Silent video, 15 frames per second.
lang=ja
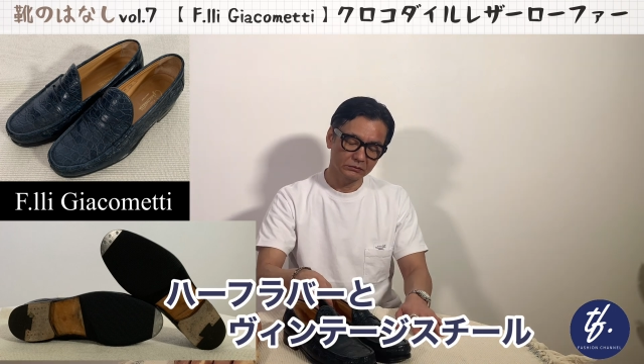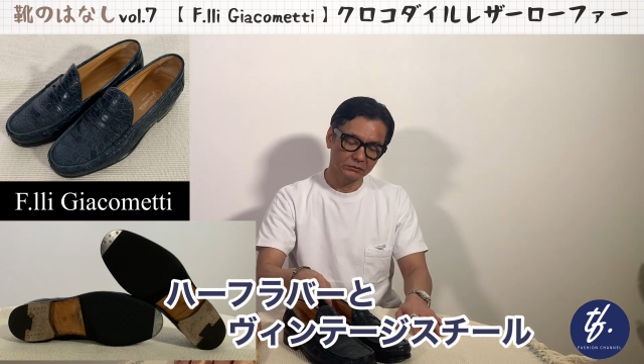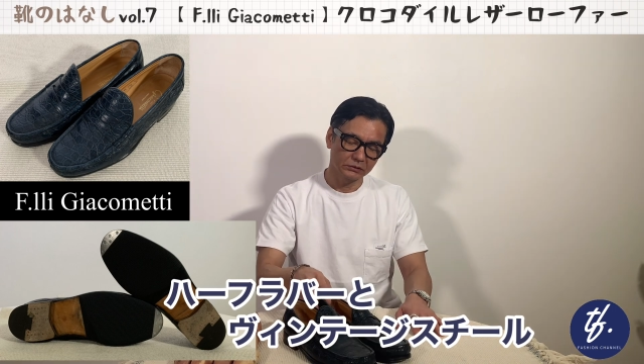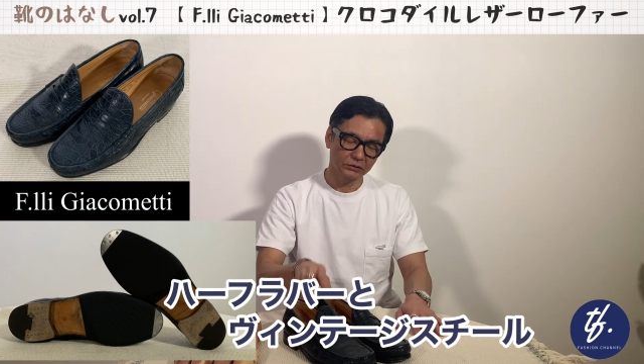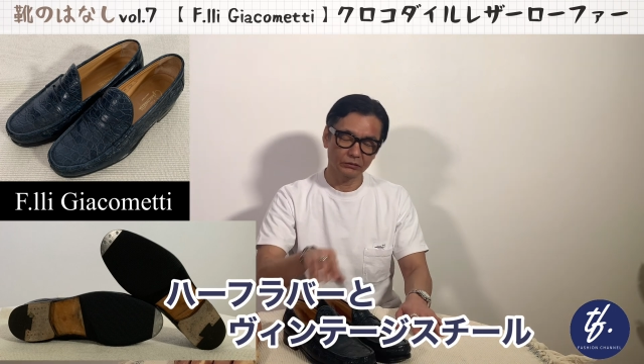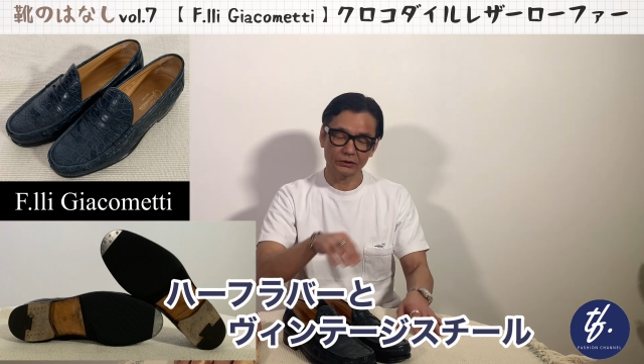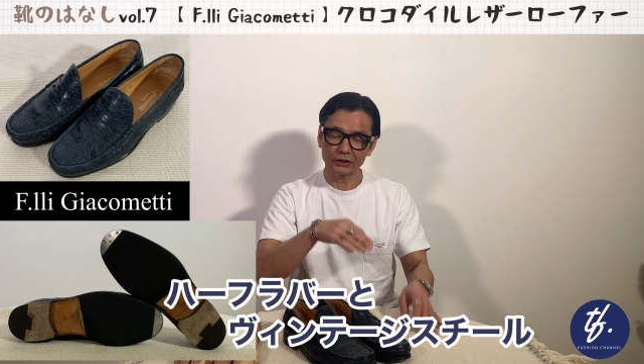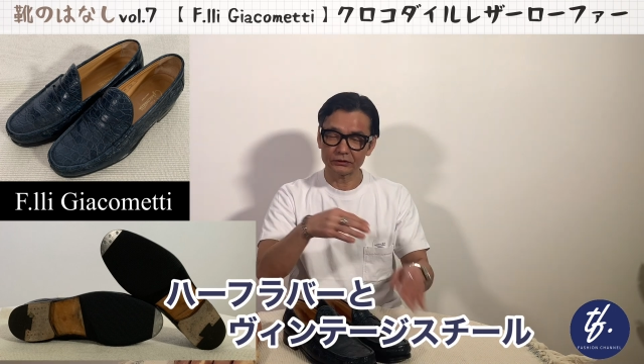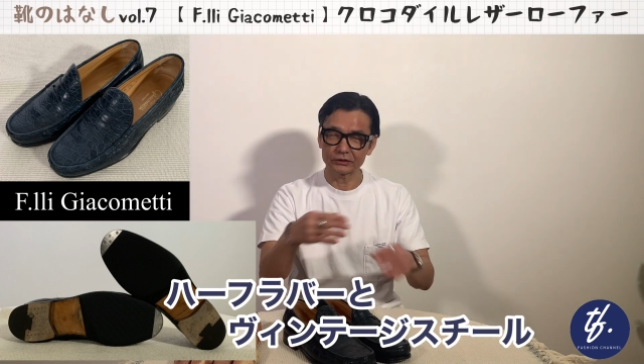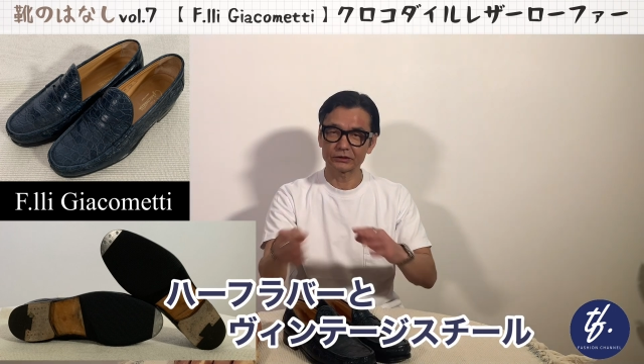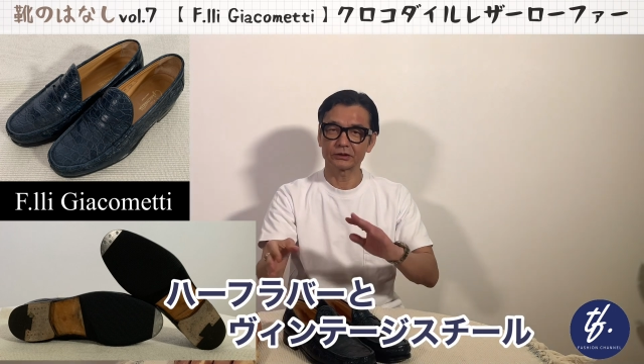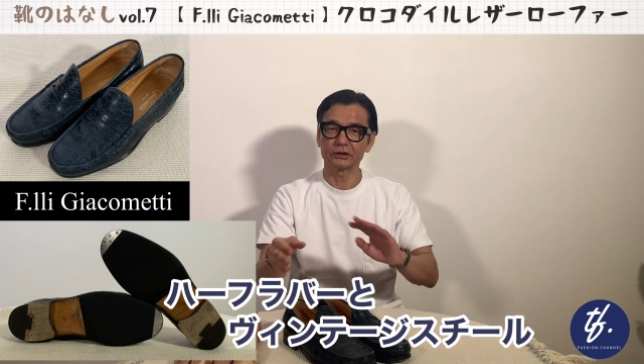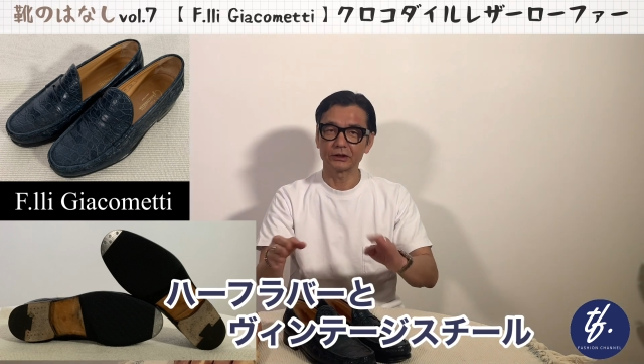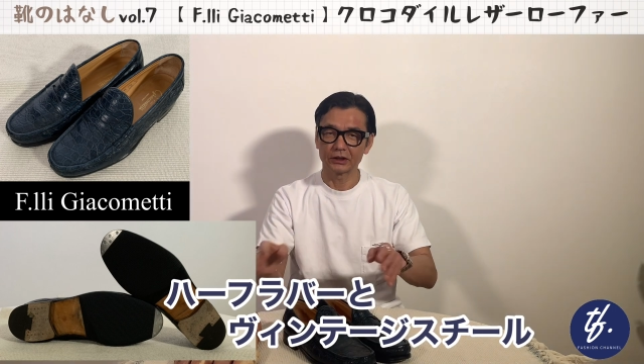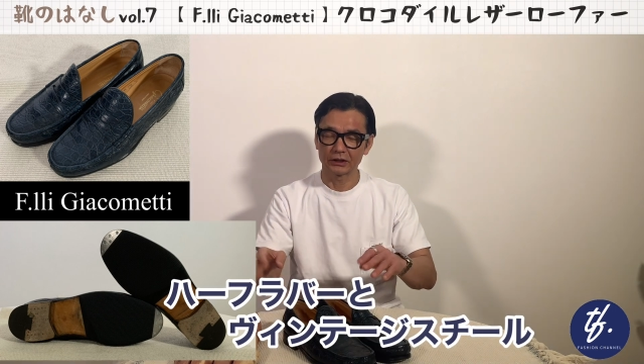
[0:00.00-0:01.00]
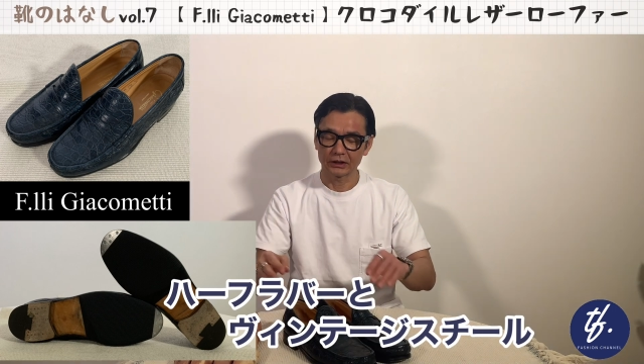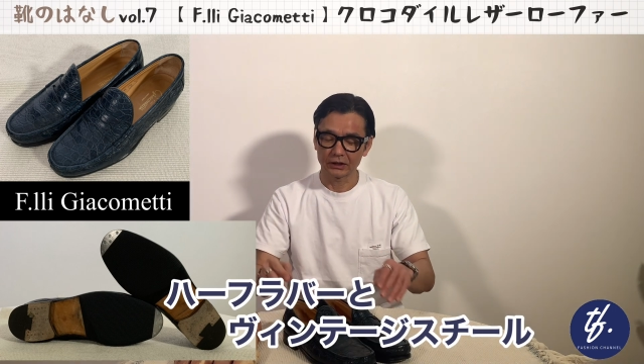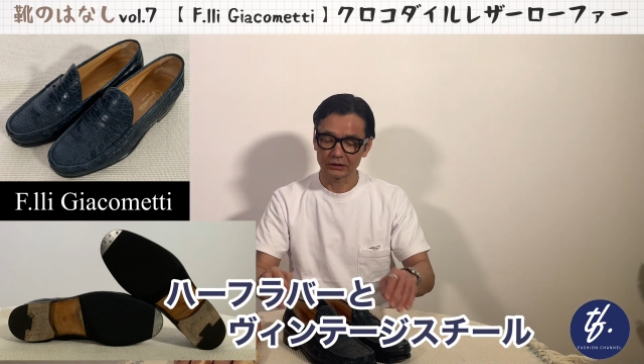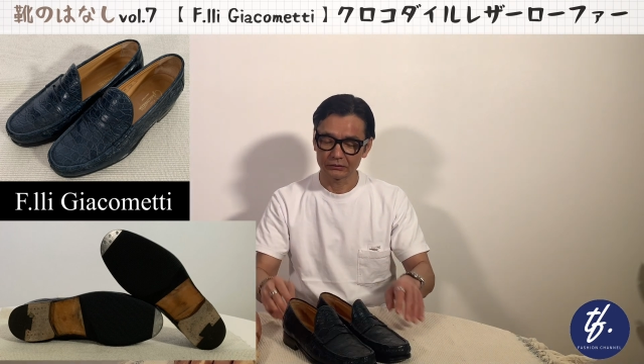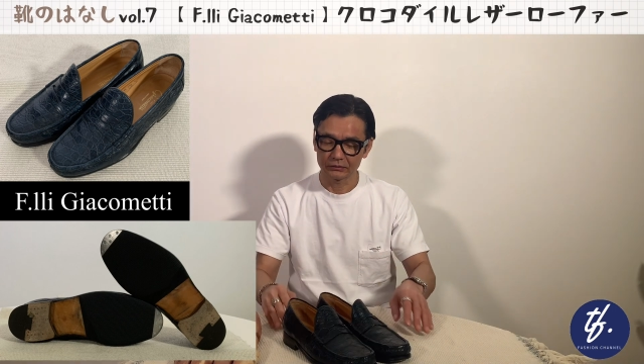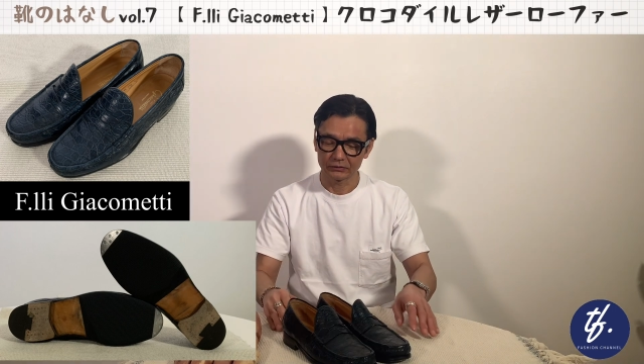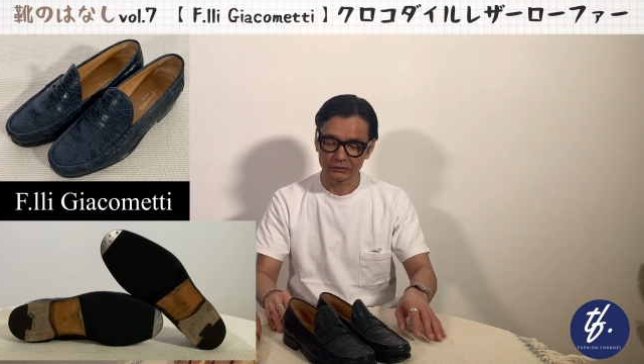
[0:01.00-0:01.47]
ういろんな靴にねあ
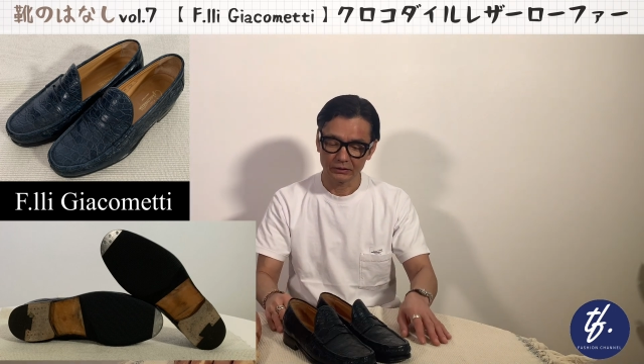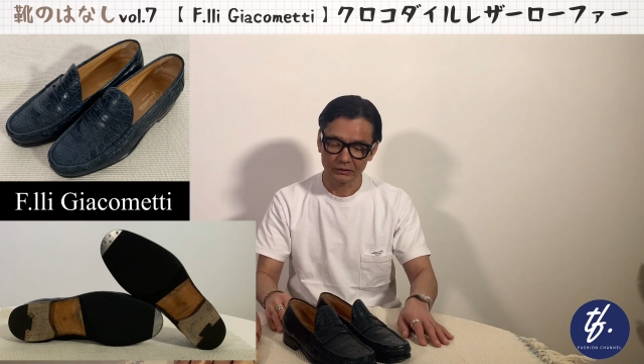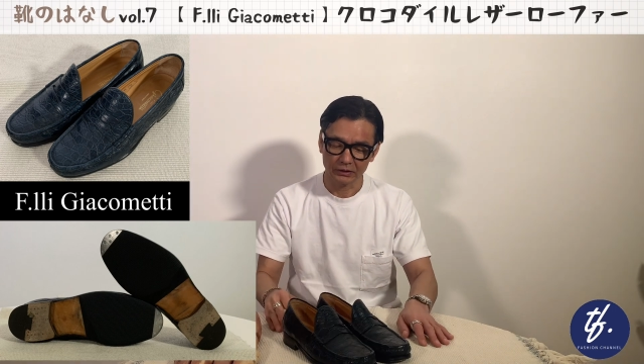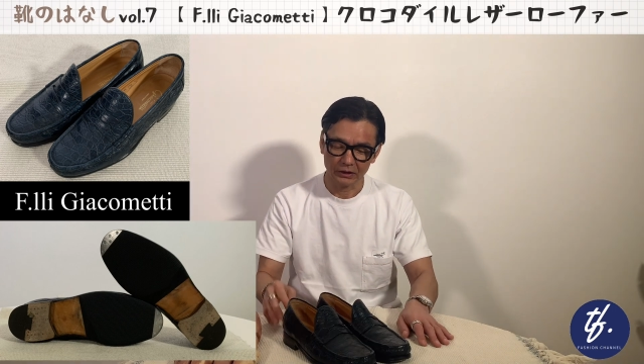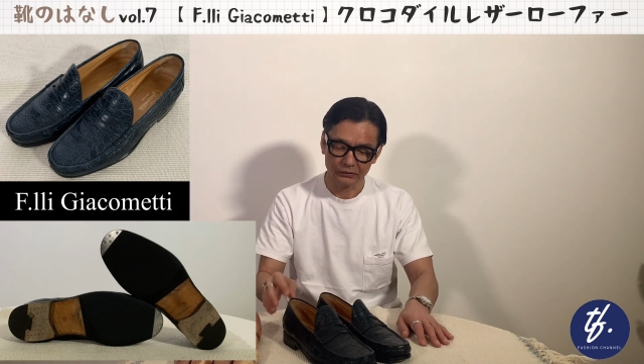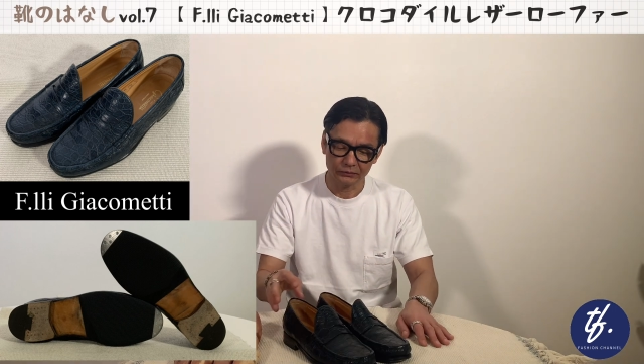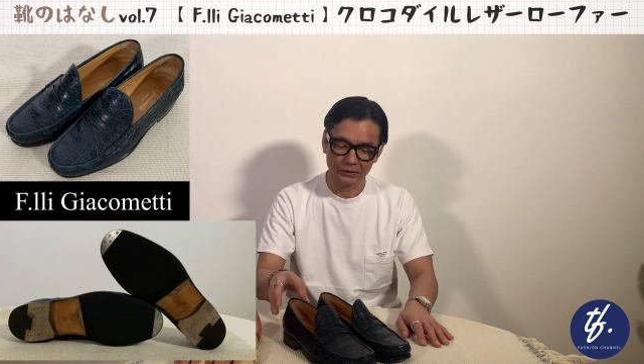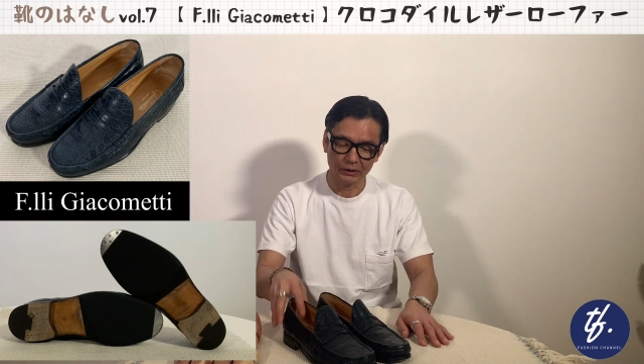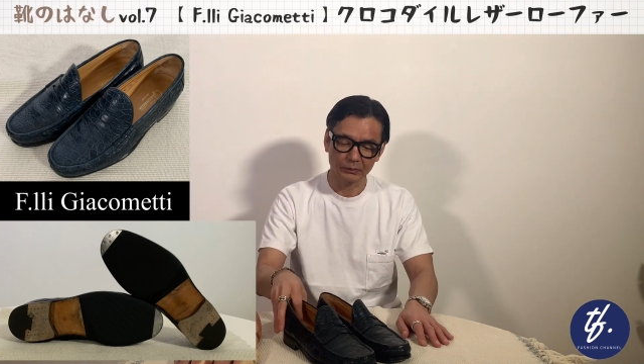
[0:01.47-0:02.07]
のハーフラ